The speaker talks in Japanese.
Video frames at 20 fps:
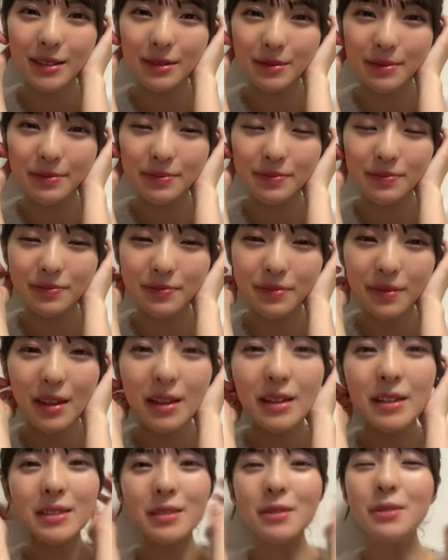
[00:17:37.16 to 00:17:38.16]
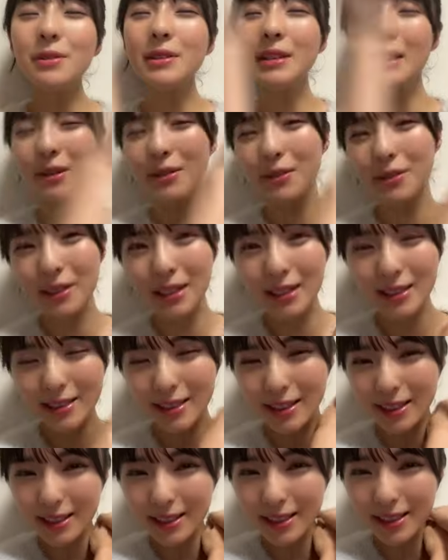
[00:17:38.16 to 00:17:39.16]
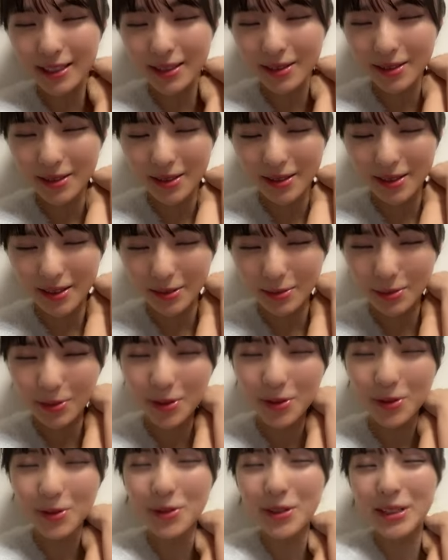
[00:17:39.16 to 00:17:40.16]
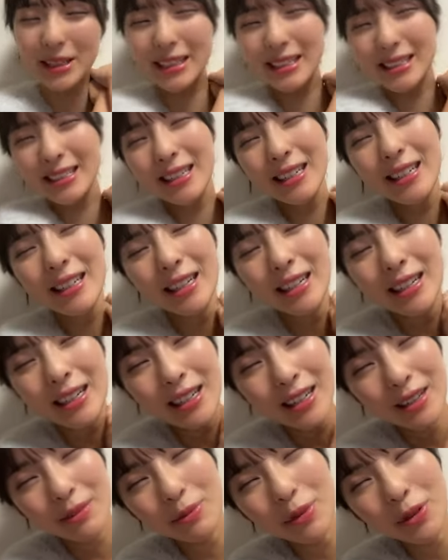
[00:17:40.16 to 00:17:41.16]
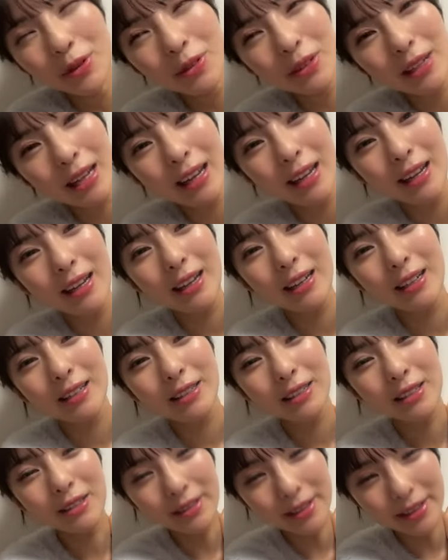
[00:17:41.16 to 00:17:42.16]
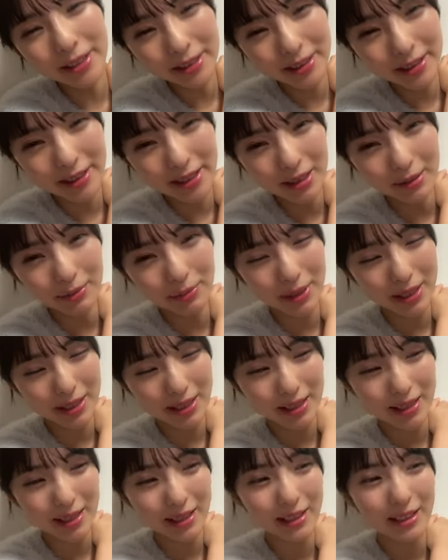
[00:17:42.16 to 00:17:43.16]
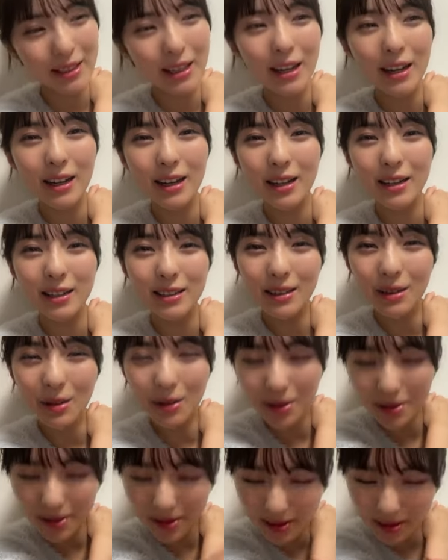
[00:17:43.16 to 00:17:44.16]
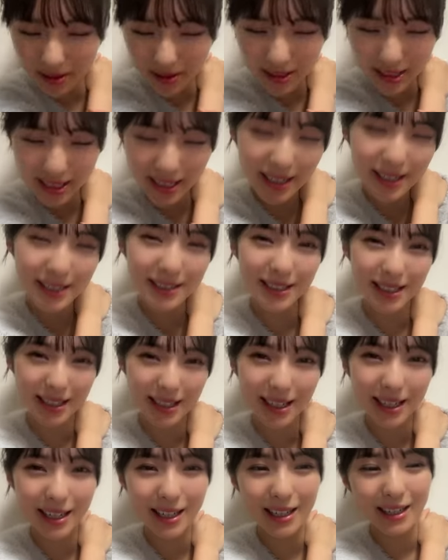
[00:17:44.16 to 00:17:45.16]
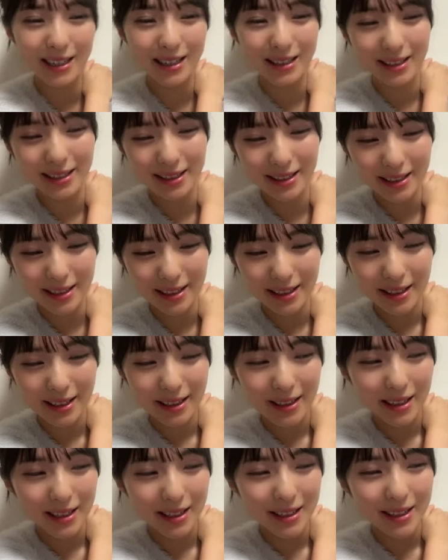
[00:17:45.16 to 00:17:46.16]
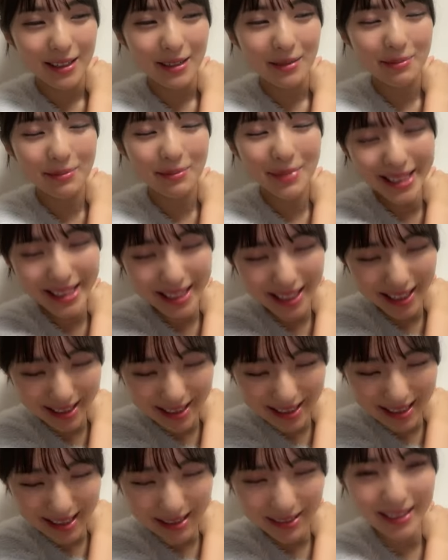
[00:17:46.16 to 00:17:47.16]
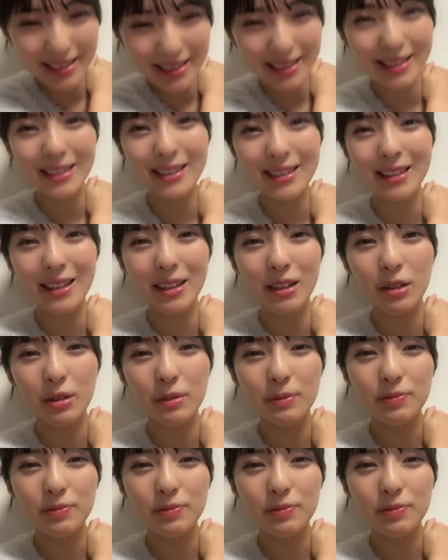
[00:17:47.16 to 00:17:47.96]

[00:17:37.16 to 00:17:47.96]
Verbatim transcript: うん、そうなの懐かしい曲もう私もうね重力シンパシーが本当に大好きでめちゃくちゃ嬉しかった